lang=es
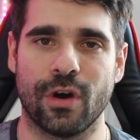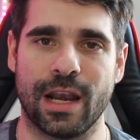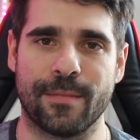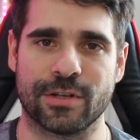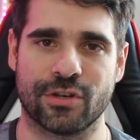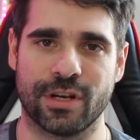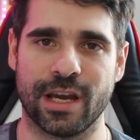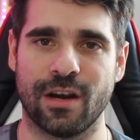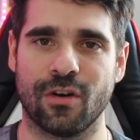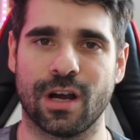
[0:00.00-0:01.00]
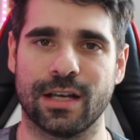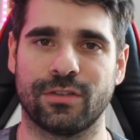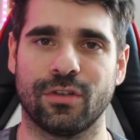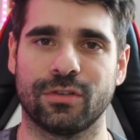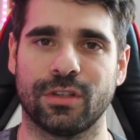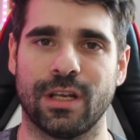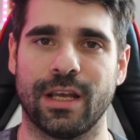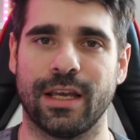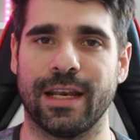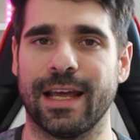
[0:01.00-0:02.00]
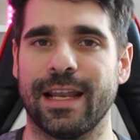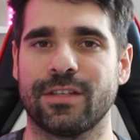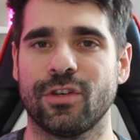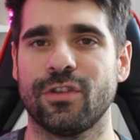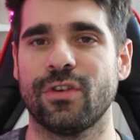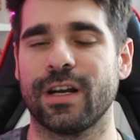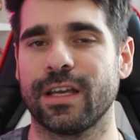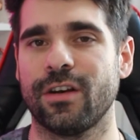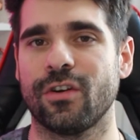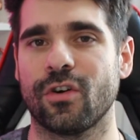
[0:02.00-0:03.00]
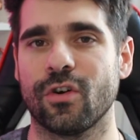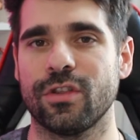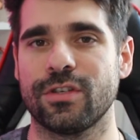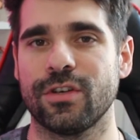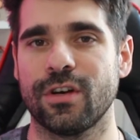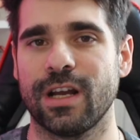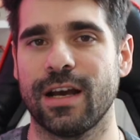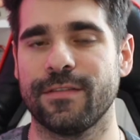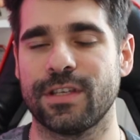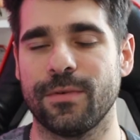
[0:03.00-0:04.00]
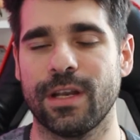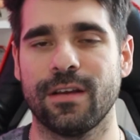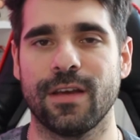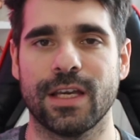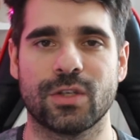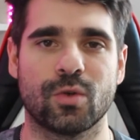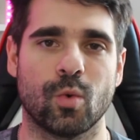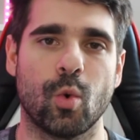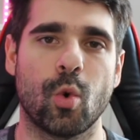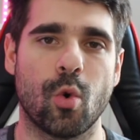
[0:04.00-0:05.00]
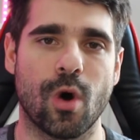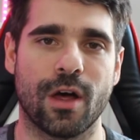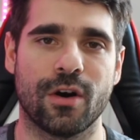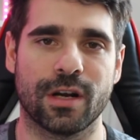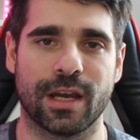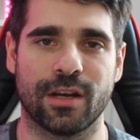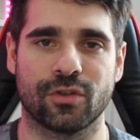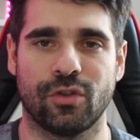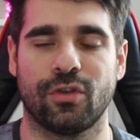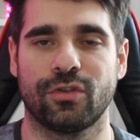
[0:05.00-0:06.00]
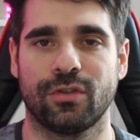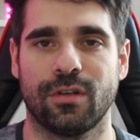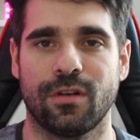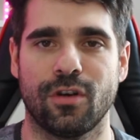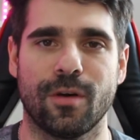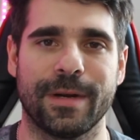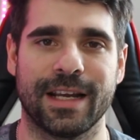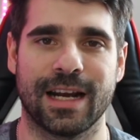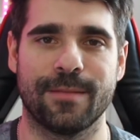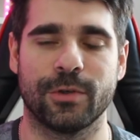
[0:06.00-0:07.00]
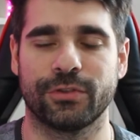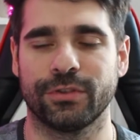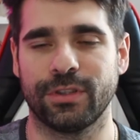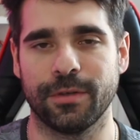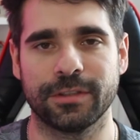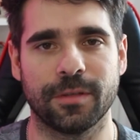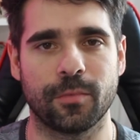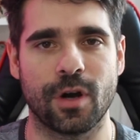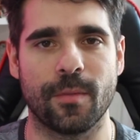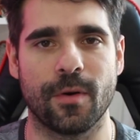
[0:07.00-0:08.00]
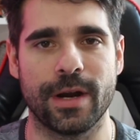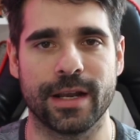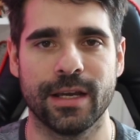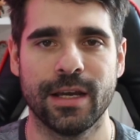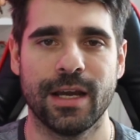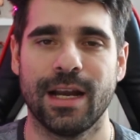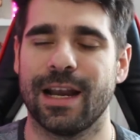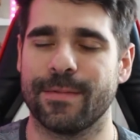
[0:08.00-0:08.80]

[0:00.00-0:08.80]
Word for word: en la mayoría de los casos, eh, la elección de un arquero nos condiciona, si bien es un jugador que nosotros no manejamos, si bien se puede mover la